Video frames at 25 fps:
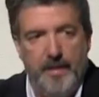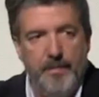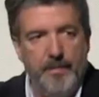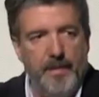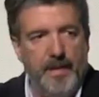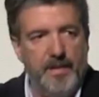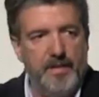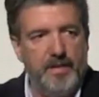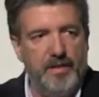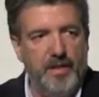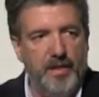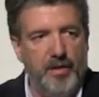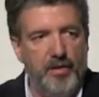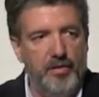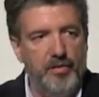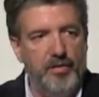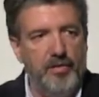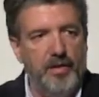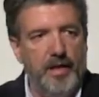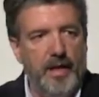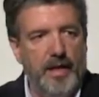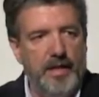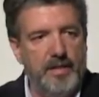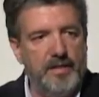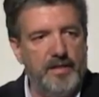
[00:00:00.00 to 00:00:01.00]

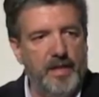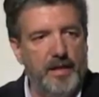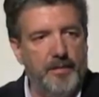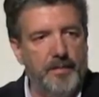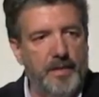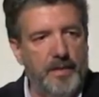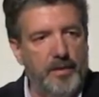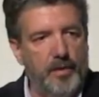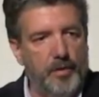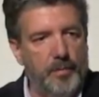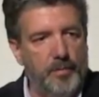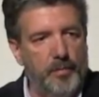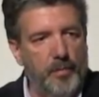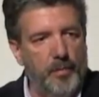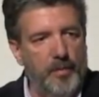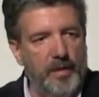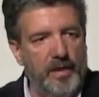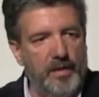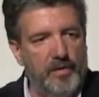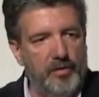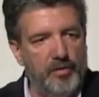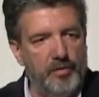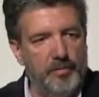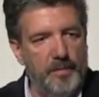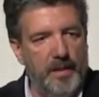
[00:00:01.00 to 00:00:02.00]
inversión en servicios
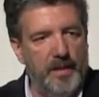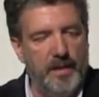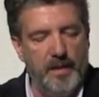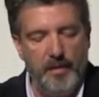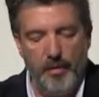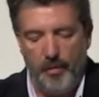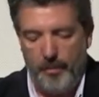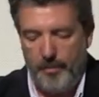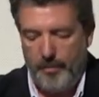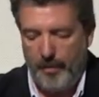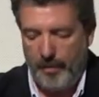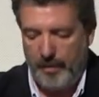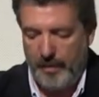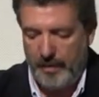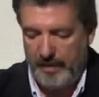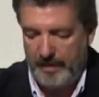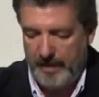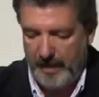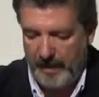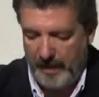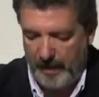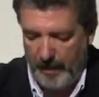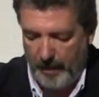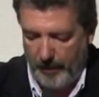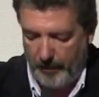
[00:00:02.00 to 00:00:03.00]
públicos medido en
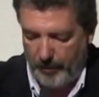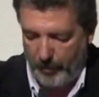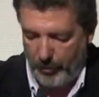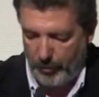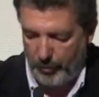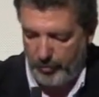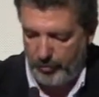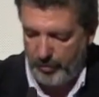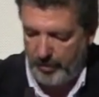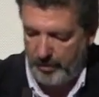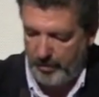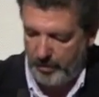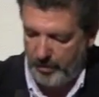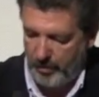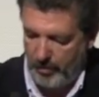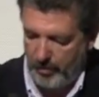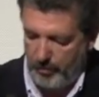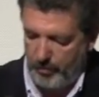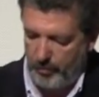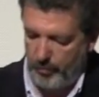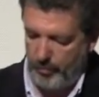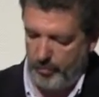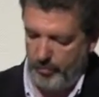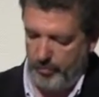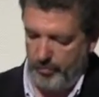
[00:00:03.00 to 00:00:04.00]
porcentaje del Producto Interior
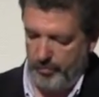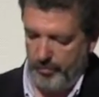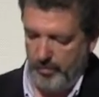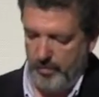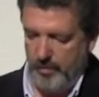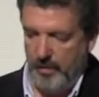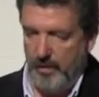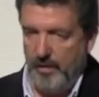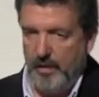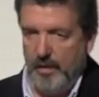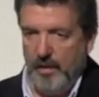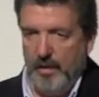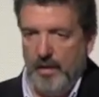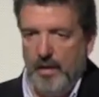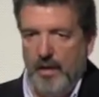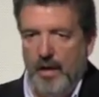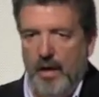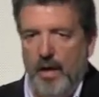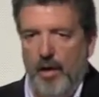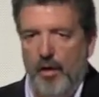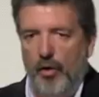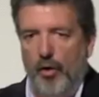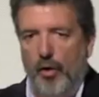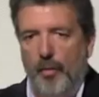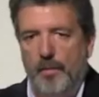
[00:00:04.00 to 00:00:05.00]
Bruto.
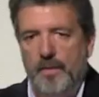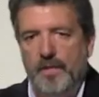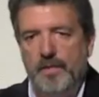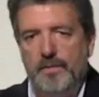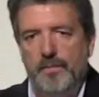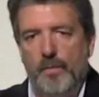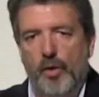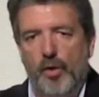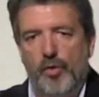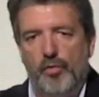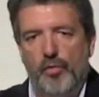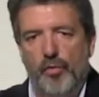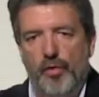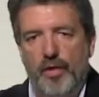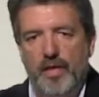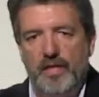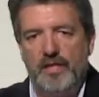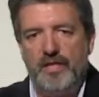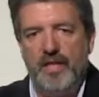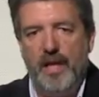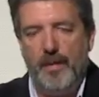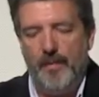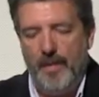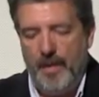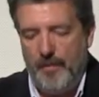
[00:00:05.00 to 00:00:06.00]
Lo mismo ocurre
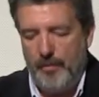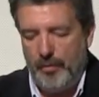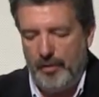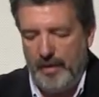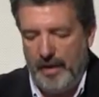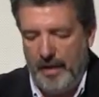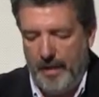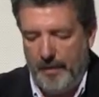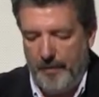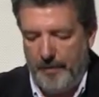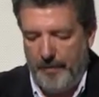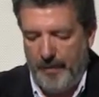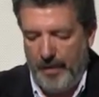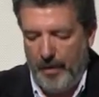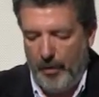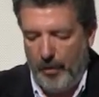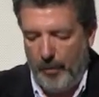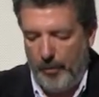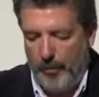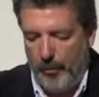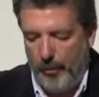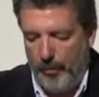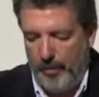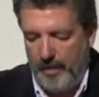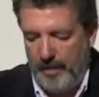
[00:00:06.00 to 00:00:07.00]
si hablamos del
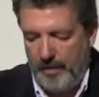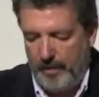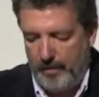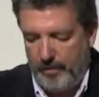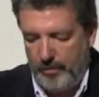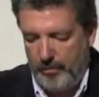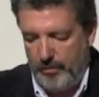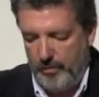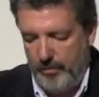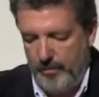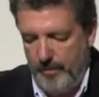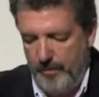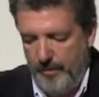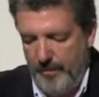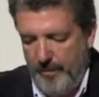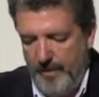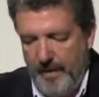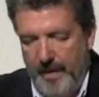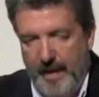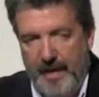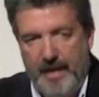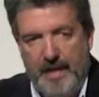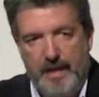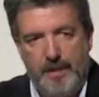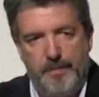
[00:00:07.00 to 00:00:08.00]
empleo público.
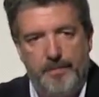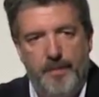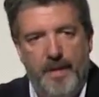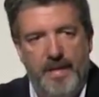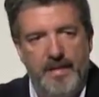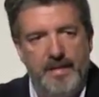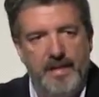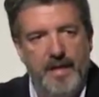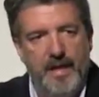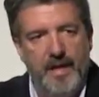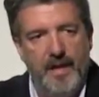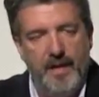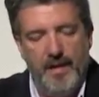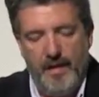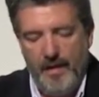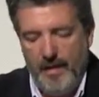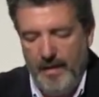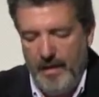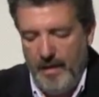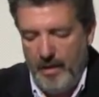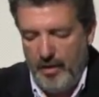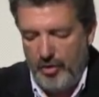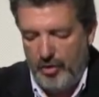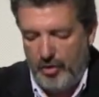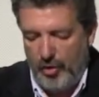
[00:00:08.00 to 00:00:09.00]
En España,
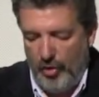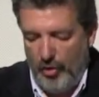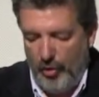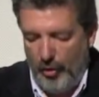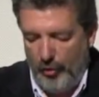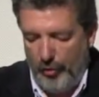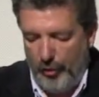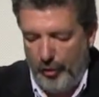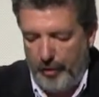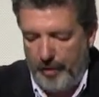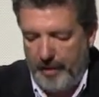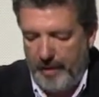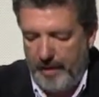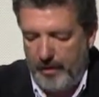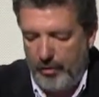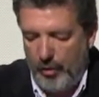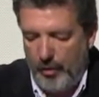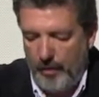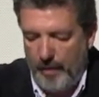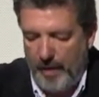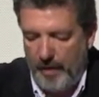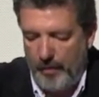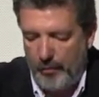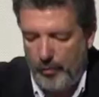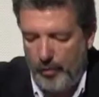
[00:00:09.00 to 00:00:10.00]
solo
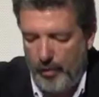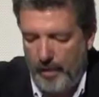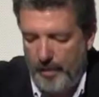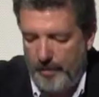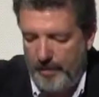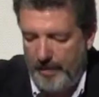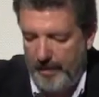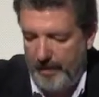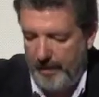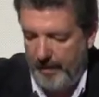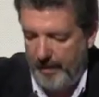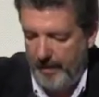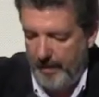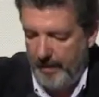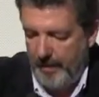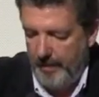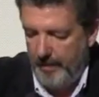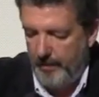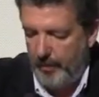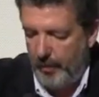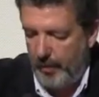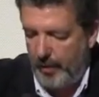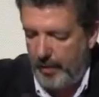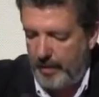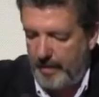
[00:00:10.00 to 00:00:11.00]

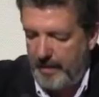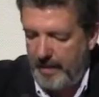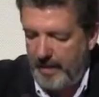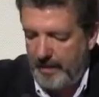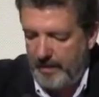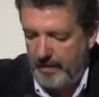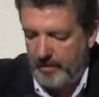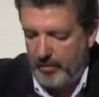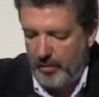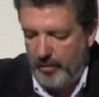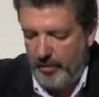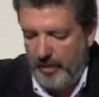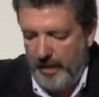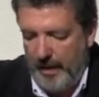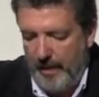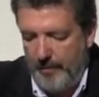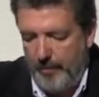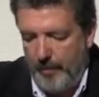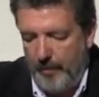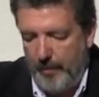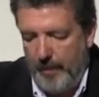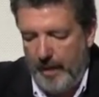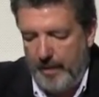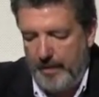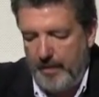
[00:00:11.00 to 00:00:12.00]
12,9% de la
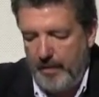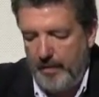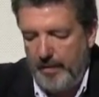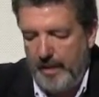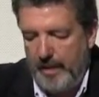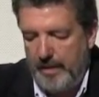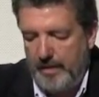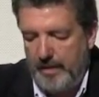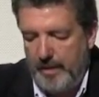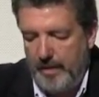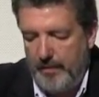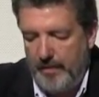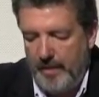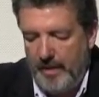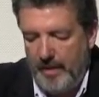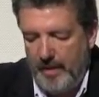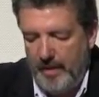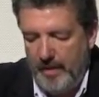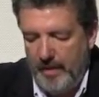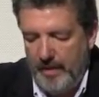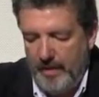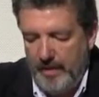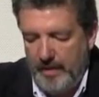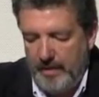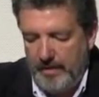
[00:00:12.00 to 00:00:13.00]
población
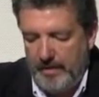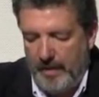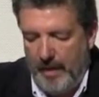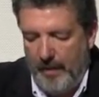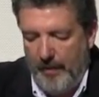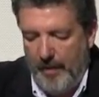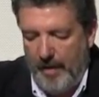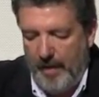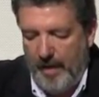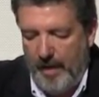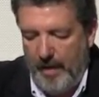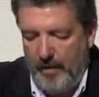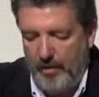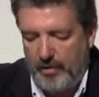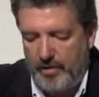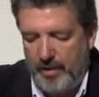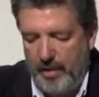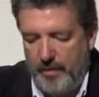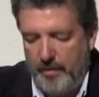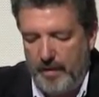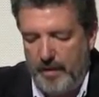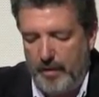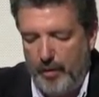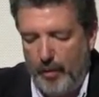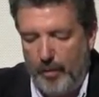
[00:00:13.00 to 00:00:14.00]
activa trabaja en los
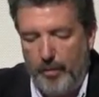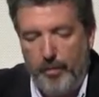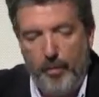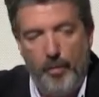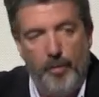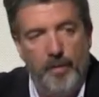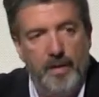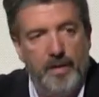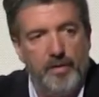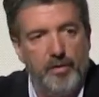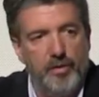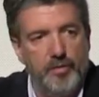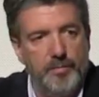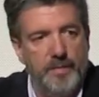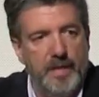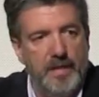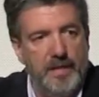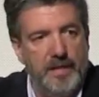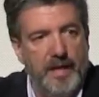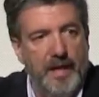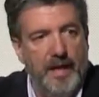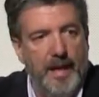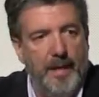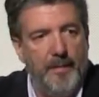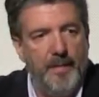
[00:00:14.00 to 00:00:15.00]
servicios públicos,
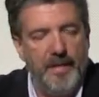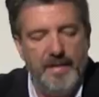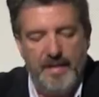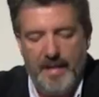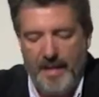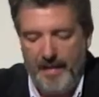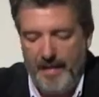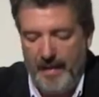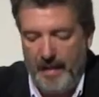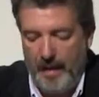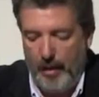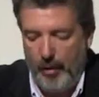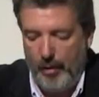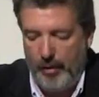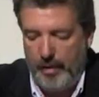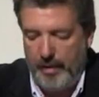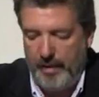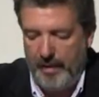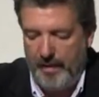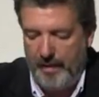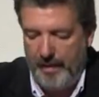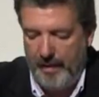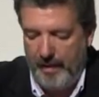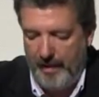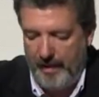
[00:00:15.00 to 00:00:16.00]
mientras la media de la
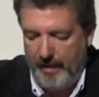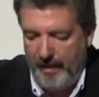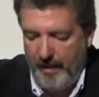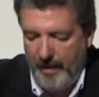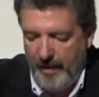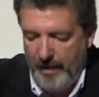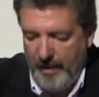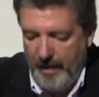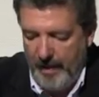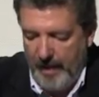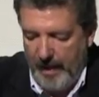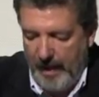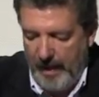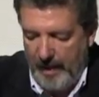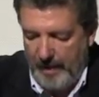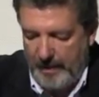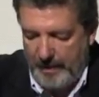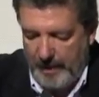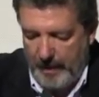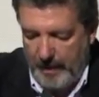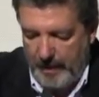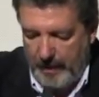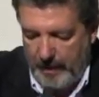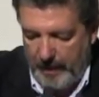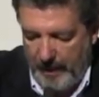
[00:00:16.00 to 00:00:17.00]
OCDE
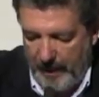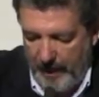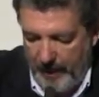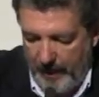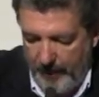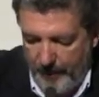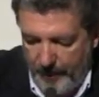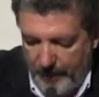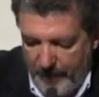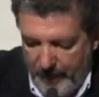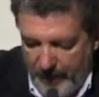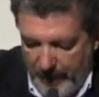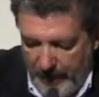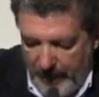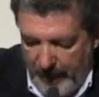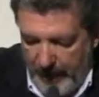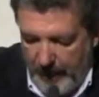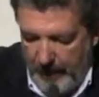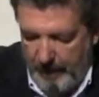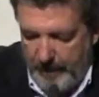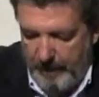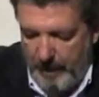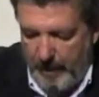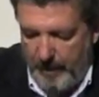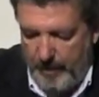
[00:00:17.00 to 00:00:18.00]
alcanza
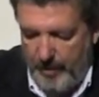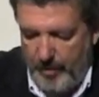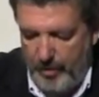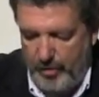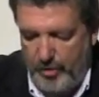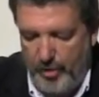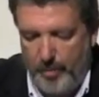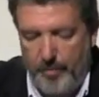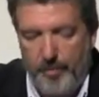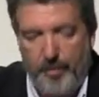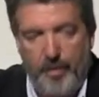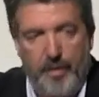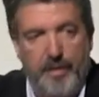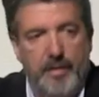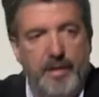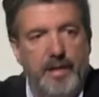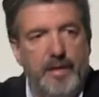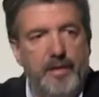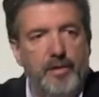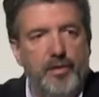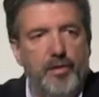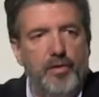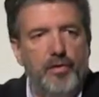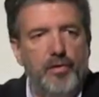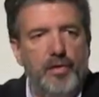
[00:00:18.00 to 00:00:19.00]
el
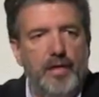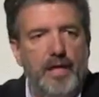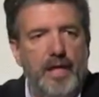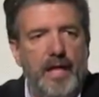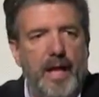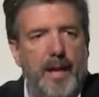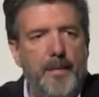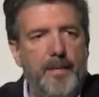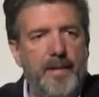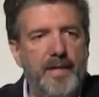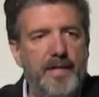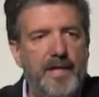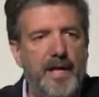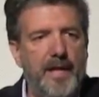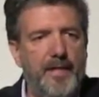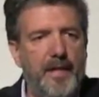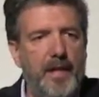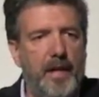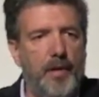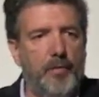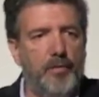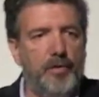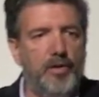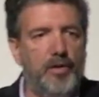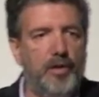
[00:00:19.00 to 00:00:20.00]
18% y la media de
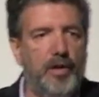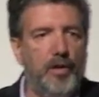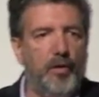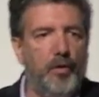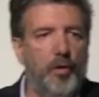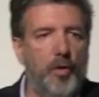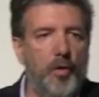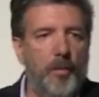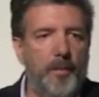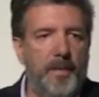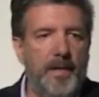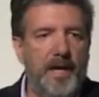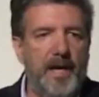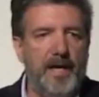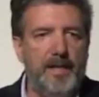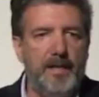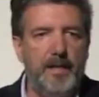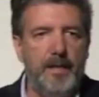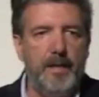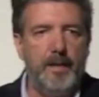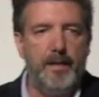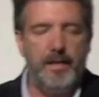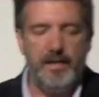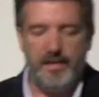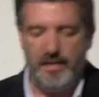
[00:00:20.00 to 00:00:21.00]
la Unión Europea
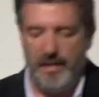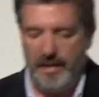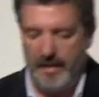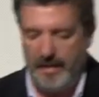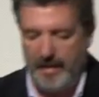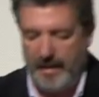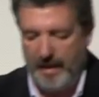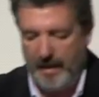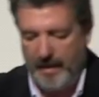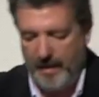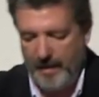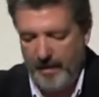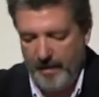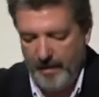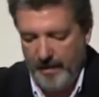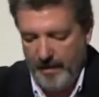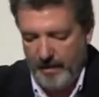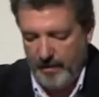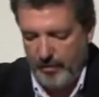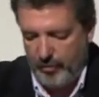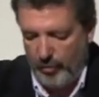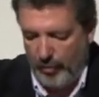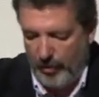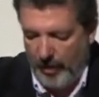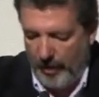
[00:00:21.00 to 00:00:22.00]
15 sería
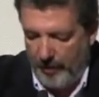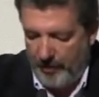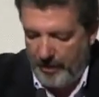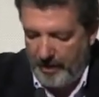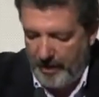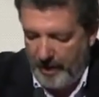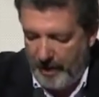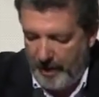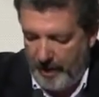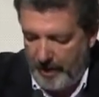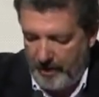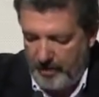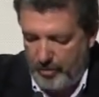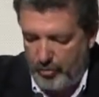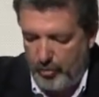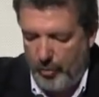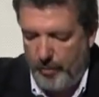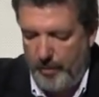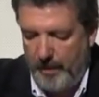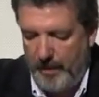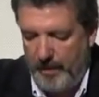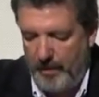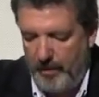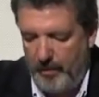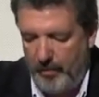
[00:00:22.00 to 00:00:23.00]
todavía
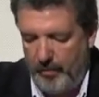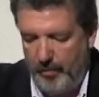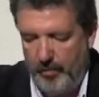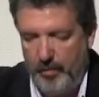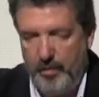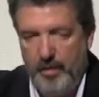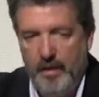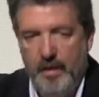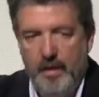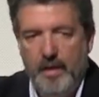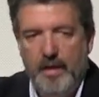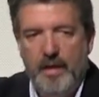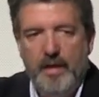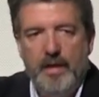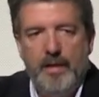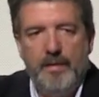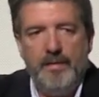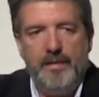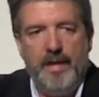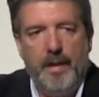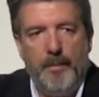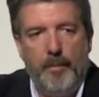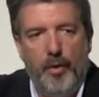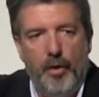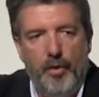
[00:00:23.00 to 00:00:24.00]
superior.
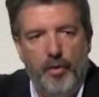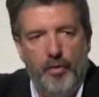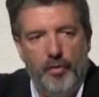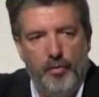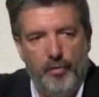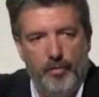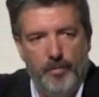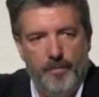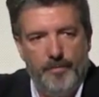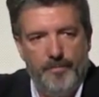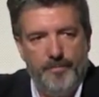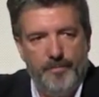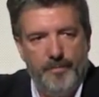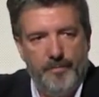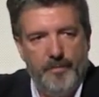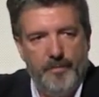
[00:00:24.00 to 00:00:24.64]
De modo